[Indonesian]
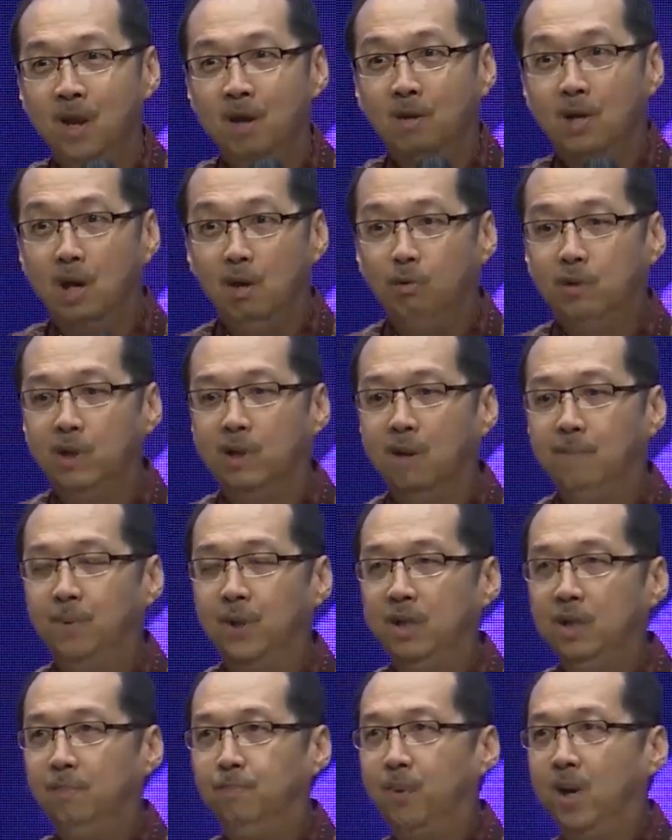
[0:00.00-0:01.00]
Kalau kita
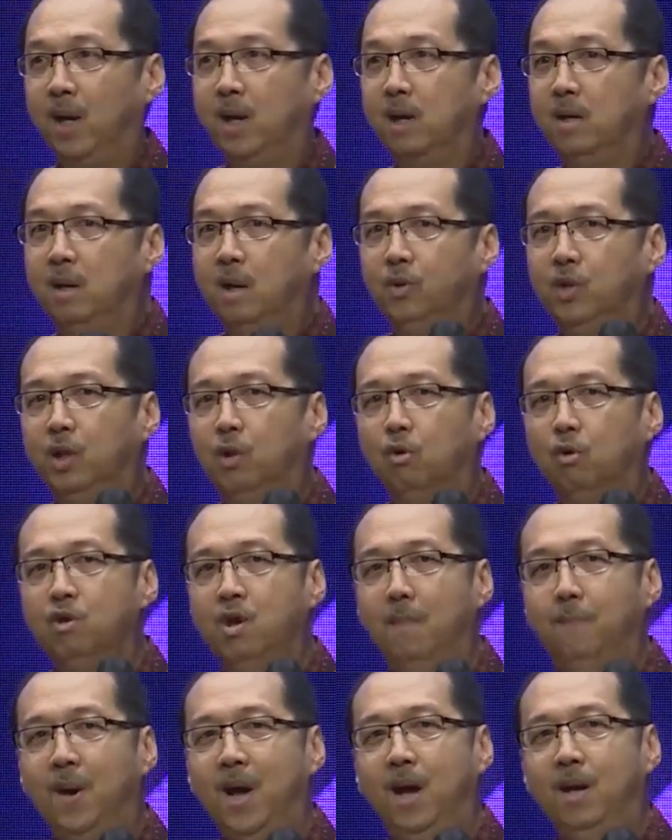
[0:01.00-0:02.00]
berhenti pelayanan nanti
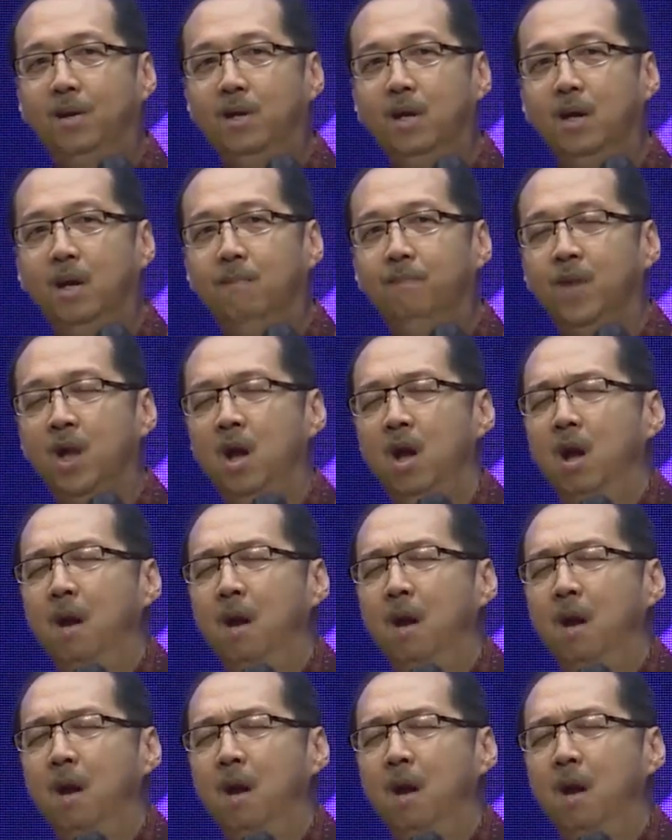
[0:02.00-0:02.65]
rohnya padam.